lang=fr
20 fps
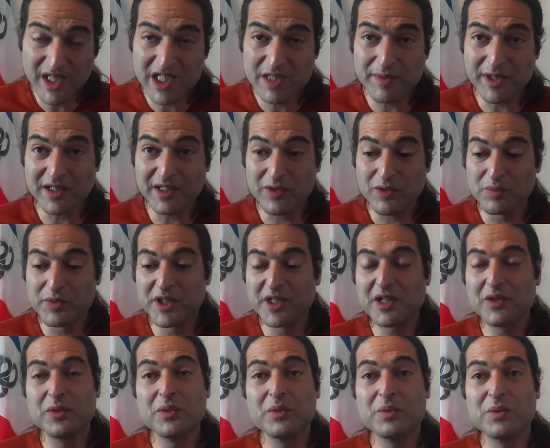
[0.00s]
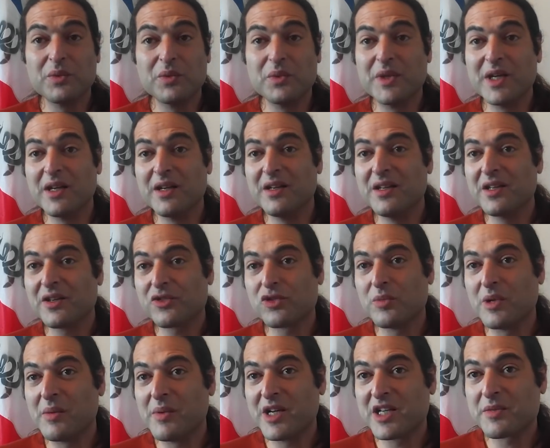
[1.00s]
c'est pas très compliqué d'aller lire
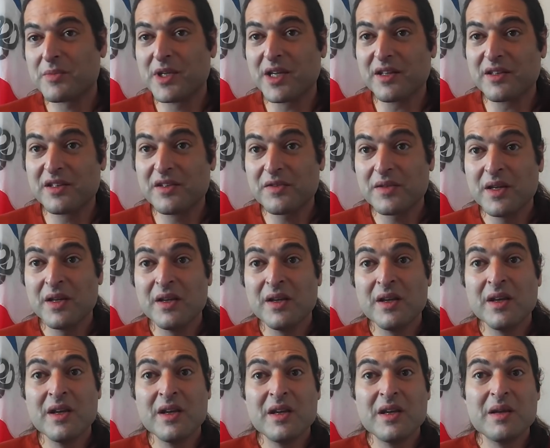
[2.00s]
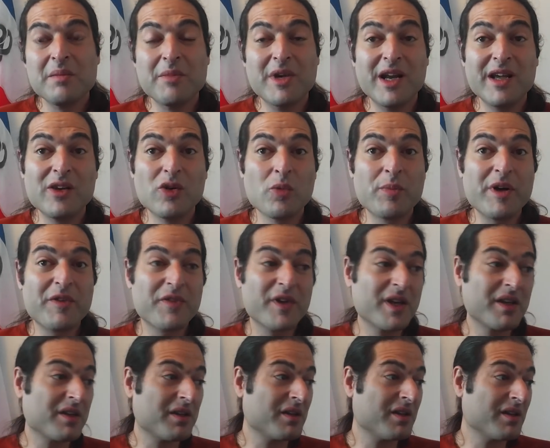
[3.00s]
ce blabla explicatif. Mais là, ils l'ont pas
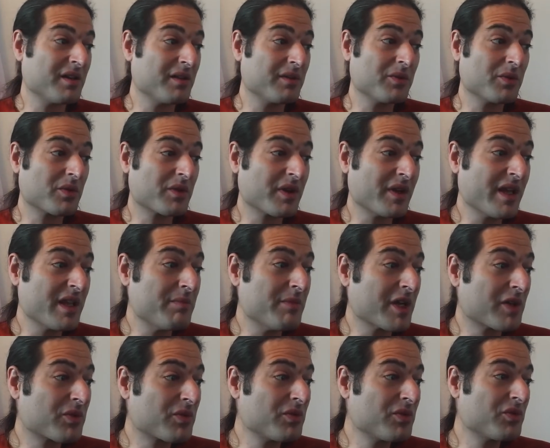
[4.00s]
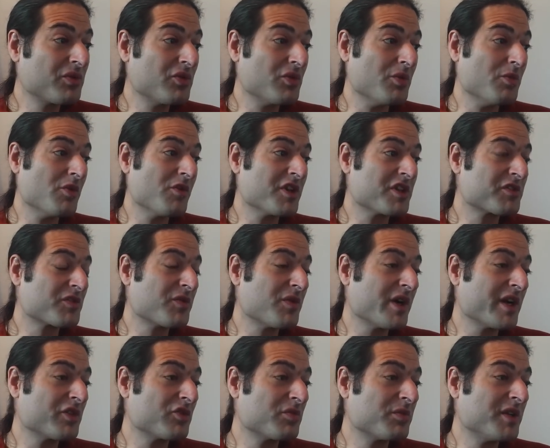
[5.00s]
fait. Et donc là, ils m'accusent de mauvaise
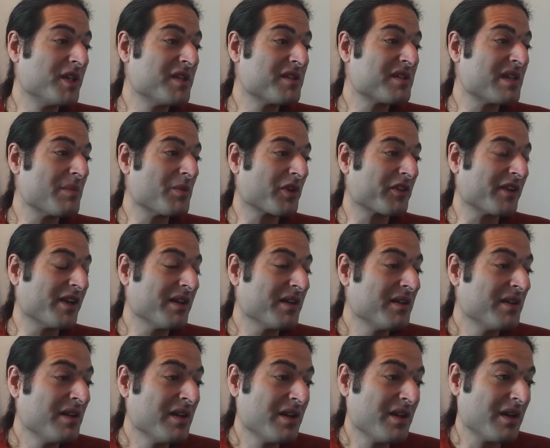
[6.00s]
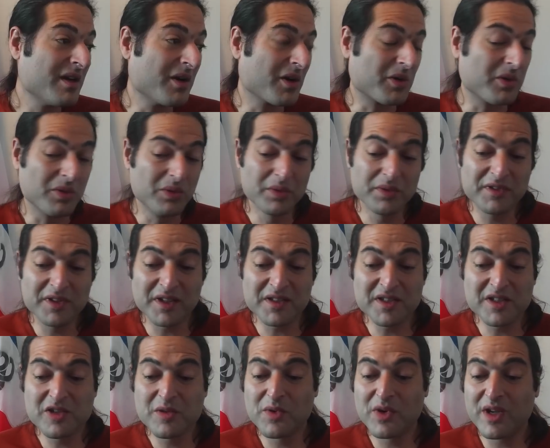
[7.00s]
foi et d'oublier sciemment cela. Alors que non, c'est
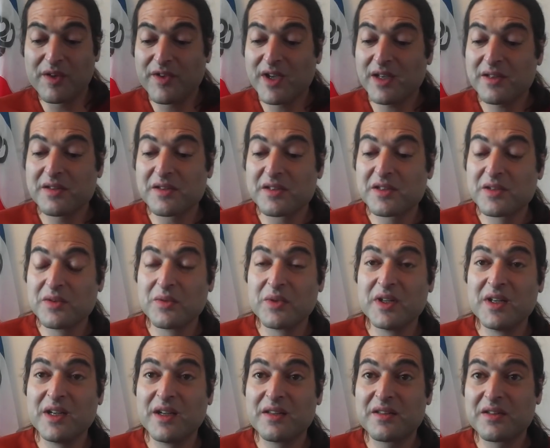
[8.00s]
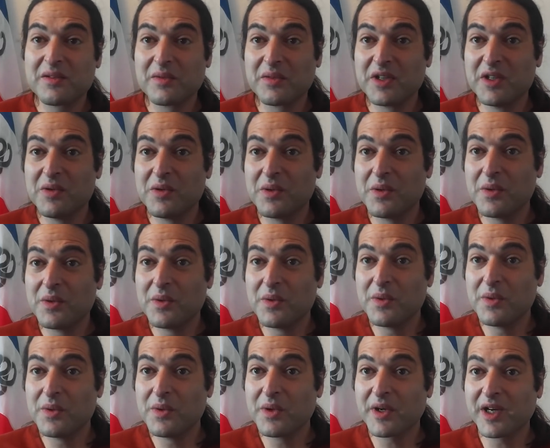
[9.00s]
exactement l'inverse. Si on lit, si on lit
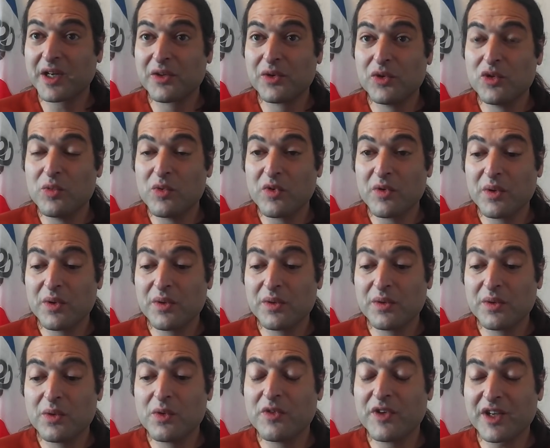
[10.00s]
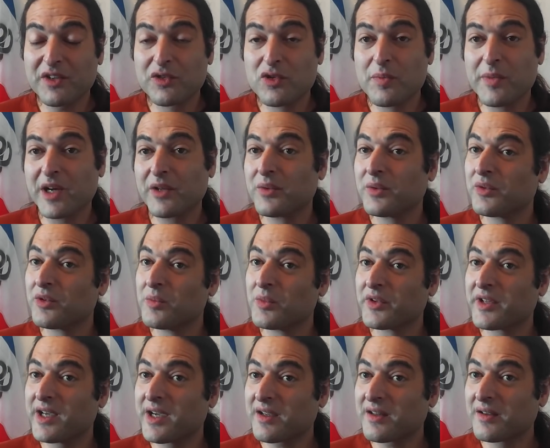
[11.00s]
le, recto de mon, le verso pardon, de
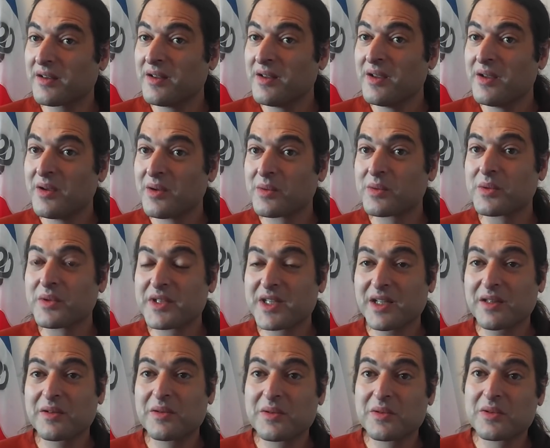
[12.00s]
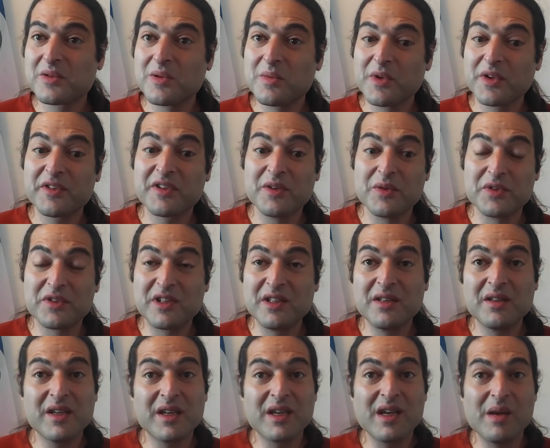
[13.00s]
mon tract, on constate que justement, c'est
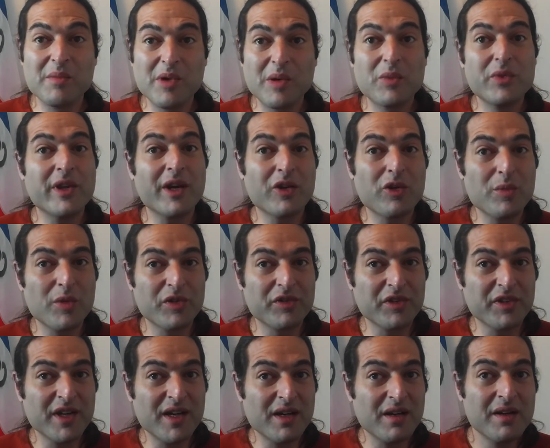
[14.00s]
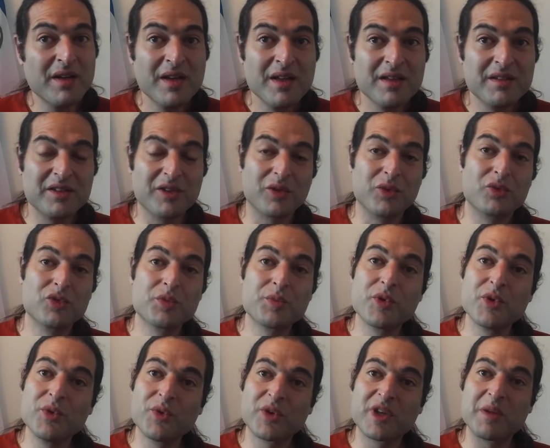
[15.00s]
aussi également mon argument central. C'est-à-dire que tout ce
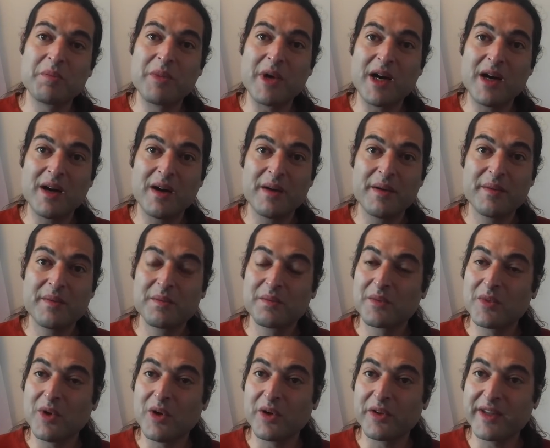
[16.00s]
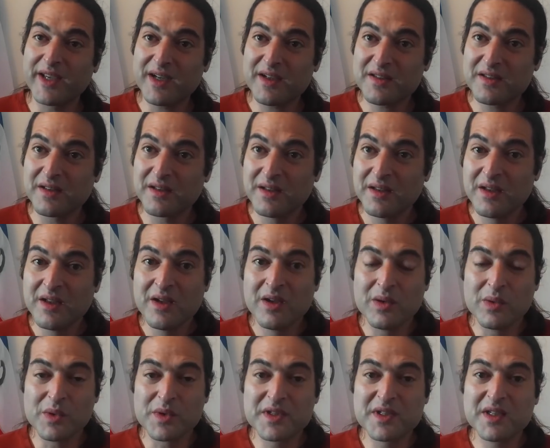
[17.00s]
pognon qui part en taxes,
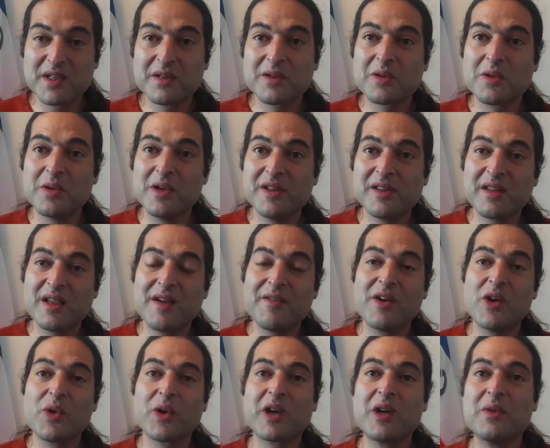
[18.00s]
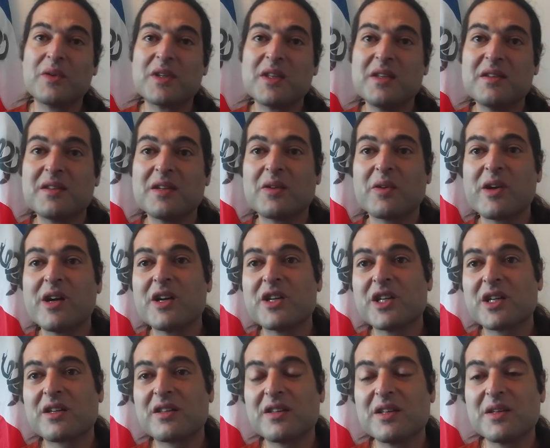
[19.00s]
on sait que l'État va le réutiliser, le
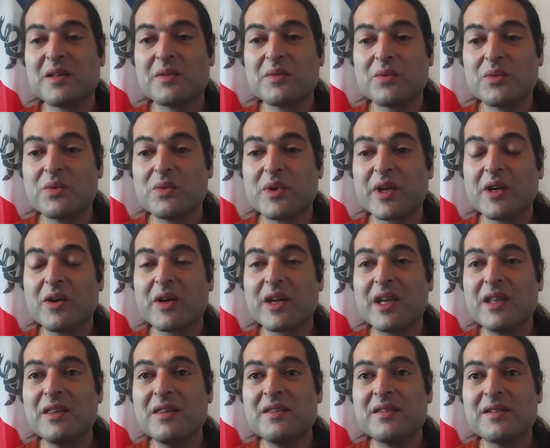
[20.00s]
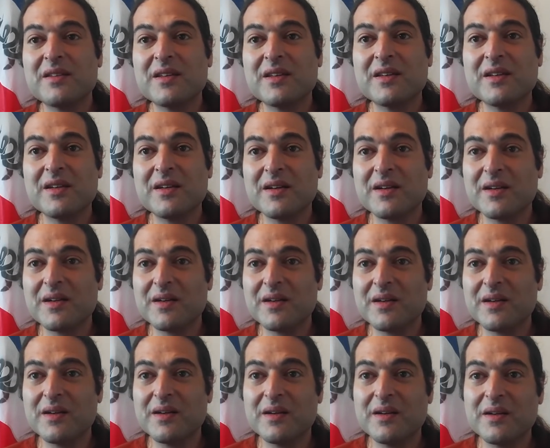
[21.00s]
réinjecter ou réorganiser,
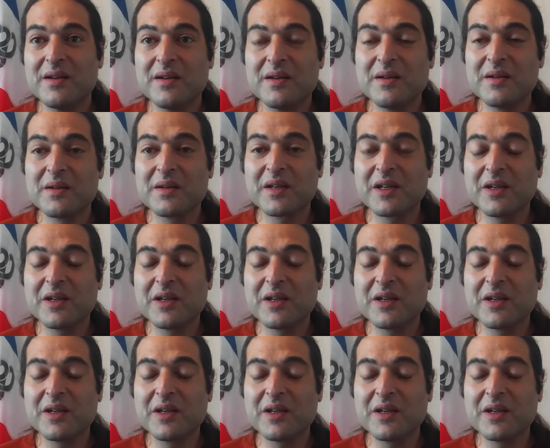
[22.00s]
euh,